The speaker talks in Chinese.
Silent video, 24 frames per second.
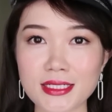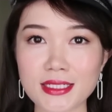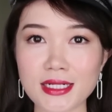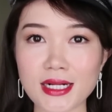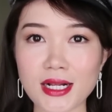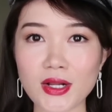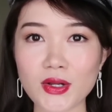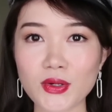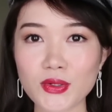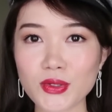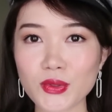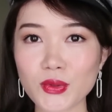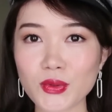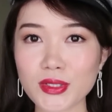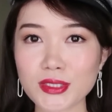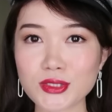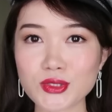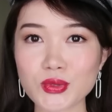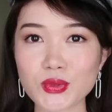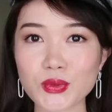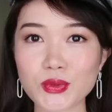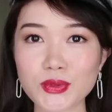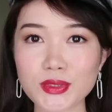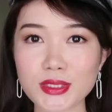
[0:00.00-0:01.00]
然后又会
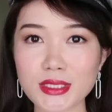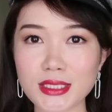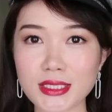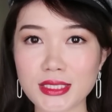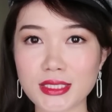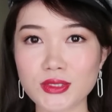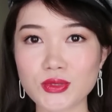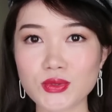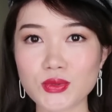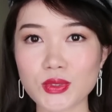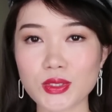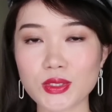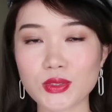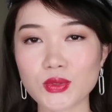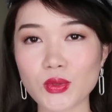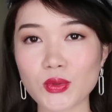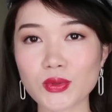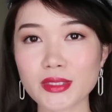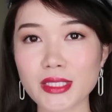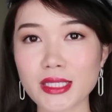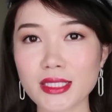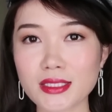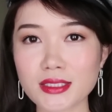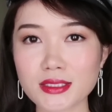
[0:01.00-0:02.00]
搓泥，所以
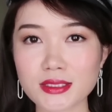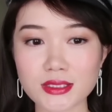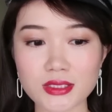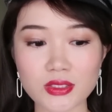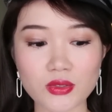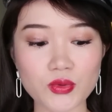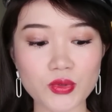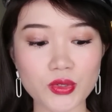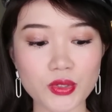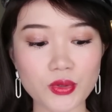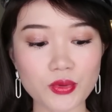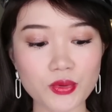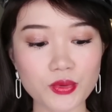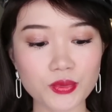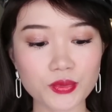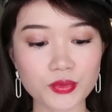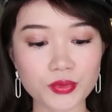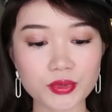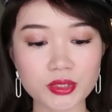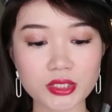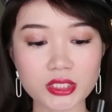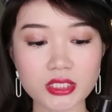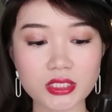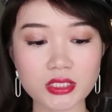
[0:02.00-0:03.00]
冬天的时候我又
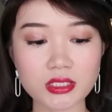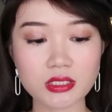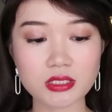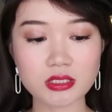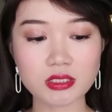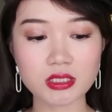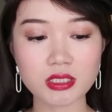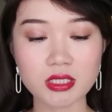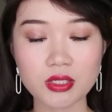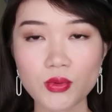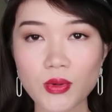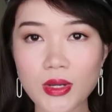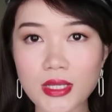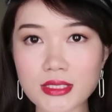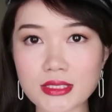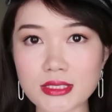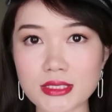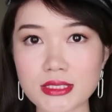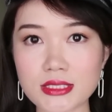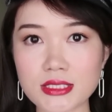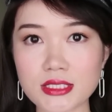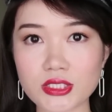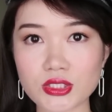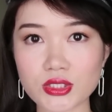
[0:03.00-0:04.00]
试了这款
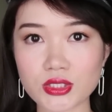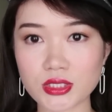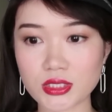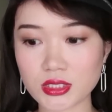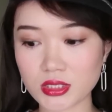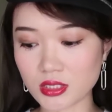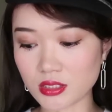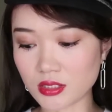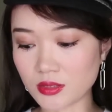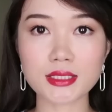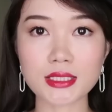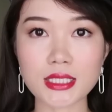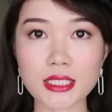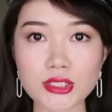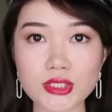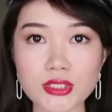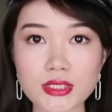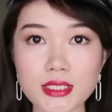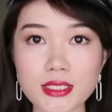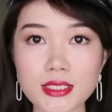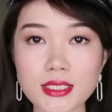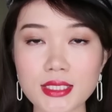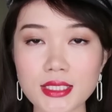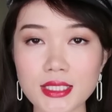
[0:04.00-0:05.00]
契尔氏的，它
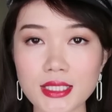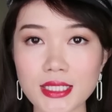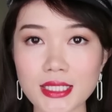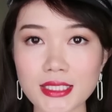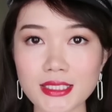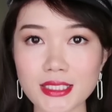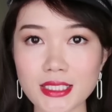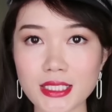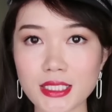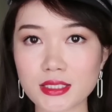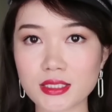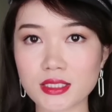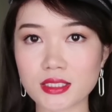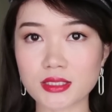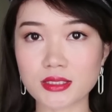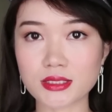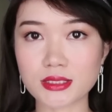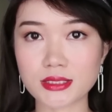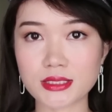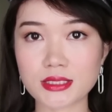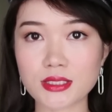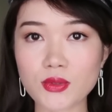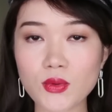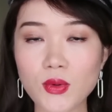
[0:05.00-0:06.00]
是一个 lifting 的
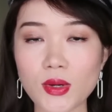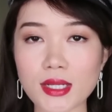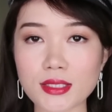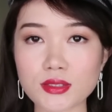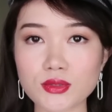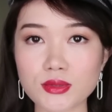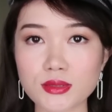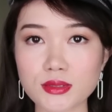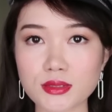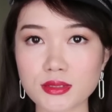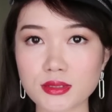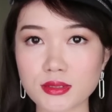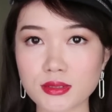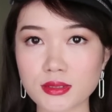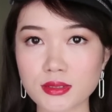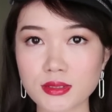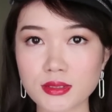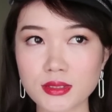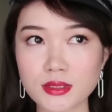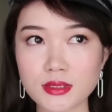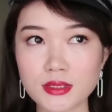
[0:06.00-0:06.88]
精华，就是。